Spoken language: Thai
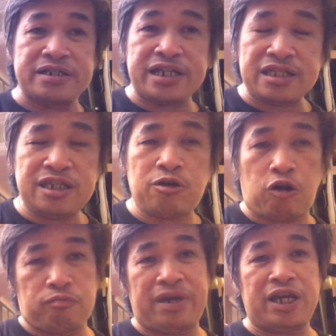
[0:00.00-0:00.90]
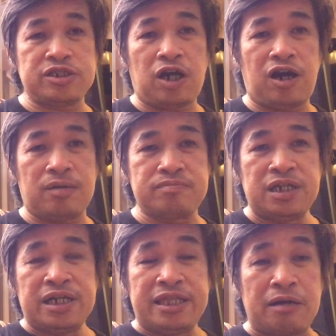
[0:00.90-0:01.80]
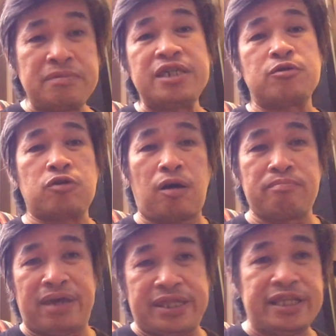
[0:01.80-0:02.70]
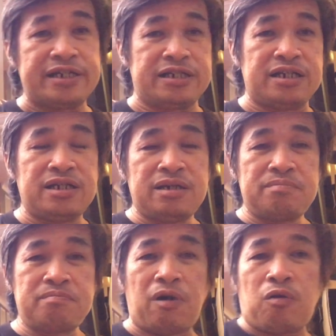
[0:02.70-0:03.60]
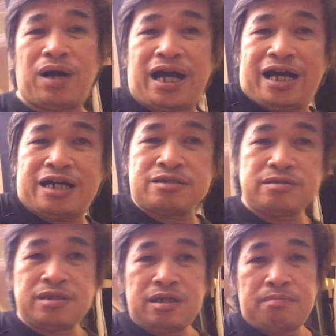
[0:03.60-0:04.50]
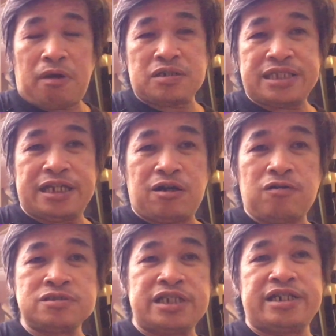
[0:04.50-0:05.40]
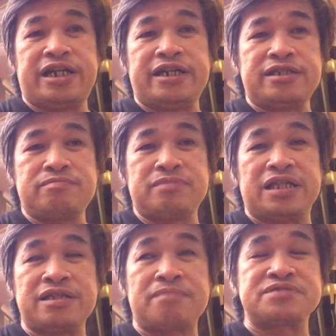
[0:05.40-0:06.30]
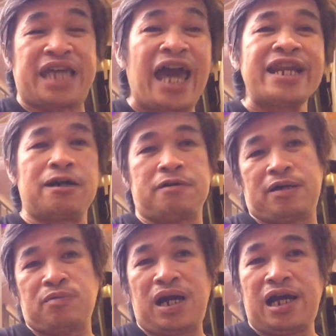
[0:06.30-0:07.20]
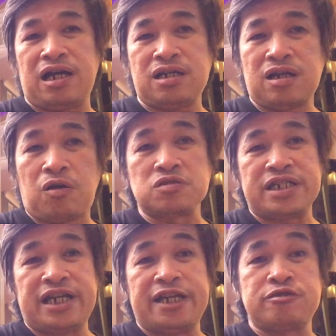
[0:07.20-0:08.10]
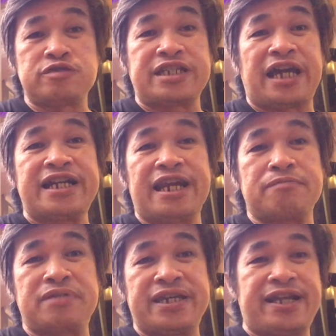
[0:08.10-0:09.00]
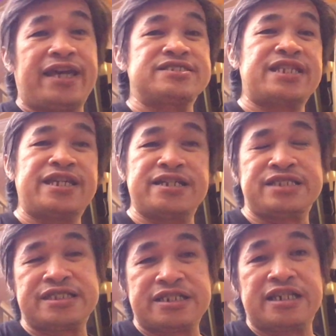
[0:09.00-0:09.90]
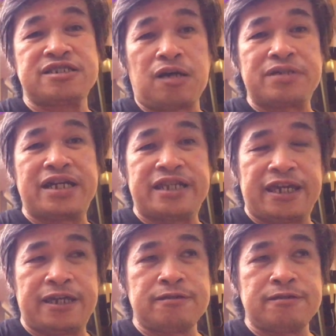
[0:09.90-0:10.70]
เรื่องที่คนไม่ค่อยชอบ แล้วมีอยู่คอมเมนต์หนึ่ง บอกว่าปกติคงจะเคยเหมือนกับแซะเราอะว่าคงจะเคยดูแต่หนังเกรด B เกรด C ละสิถึงได้ชอบเรื่องนี้